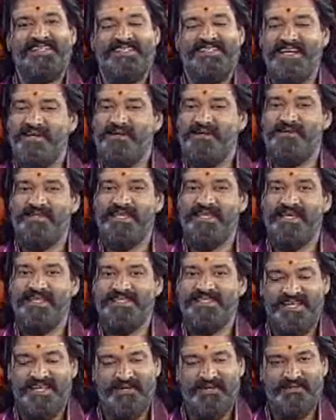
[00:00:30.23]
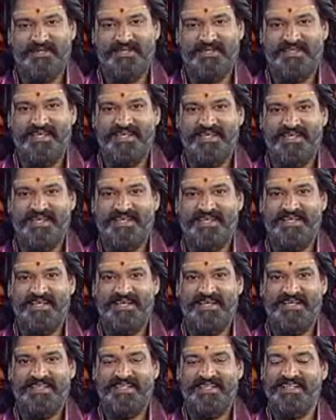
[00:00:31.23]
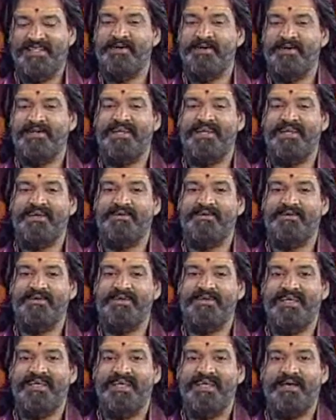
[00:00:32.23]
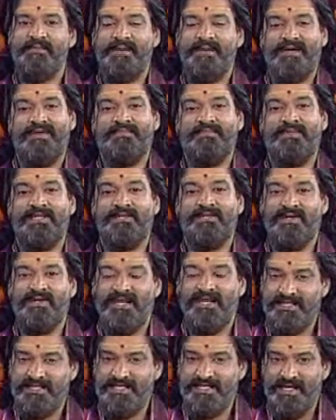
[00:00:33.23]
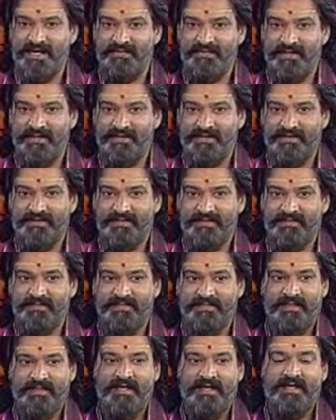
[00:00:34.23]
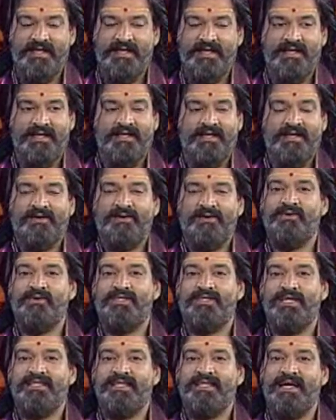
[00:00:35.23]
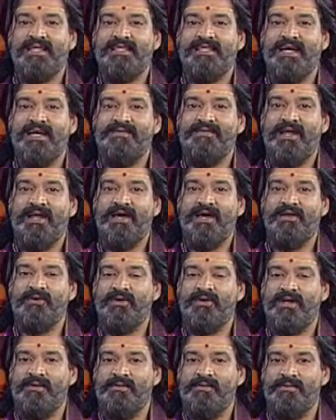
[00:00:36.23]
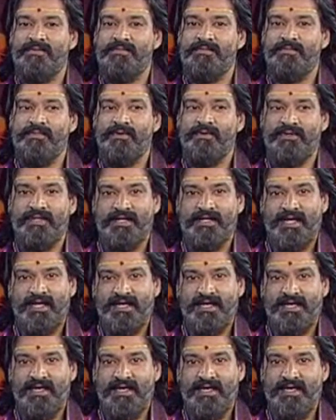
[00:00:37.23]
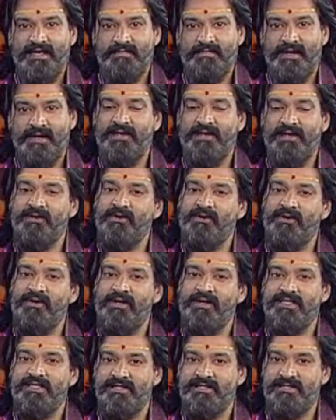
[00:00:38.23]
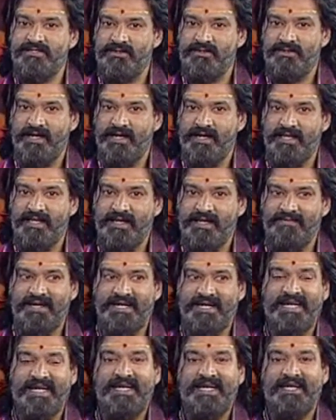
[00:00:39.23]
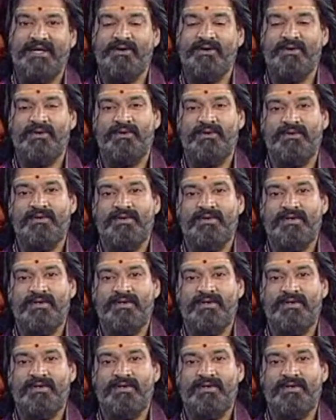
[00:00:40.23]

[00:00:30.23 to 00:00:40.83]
జగరుదత్త శ్రీగురుదత్త దత్తభక్తులకు భగవద్బంధువులకు నమస్కారంలో గురువు దత్తాత్రేయుల వారి అనుగ్రహం పొందటానికి మనం ఎన్నో చేస్తుంటాం కదా వాటన్నిటిలోనూ